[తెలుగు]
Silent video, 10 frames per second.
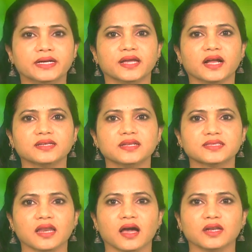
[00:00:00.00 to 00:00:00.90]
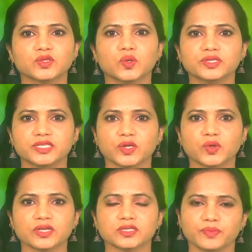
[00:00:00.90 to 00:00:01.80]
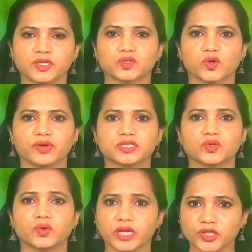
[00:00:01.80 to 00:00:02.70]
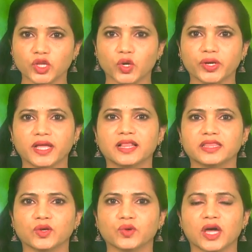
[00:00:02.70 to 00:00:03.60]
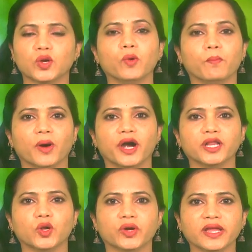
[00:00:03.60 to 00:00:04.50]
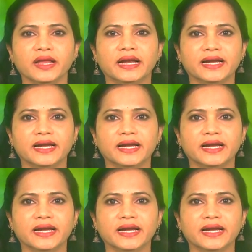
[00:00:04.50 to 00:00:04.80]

డాక్టర్ సలహాలతో చెరుకు రసం తీసుకోవచ్చు ఇందులోని హెల్దీ గుణాలు బాడీలోని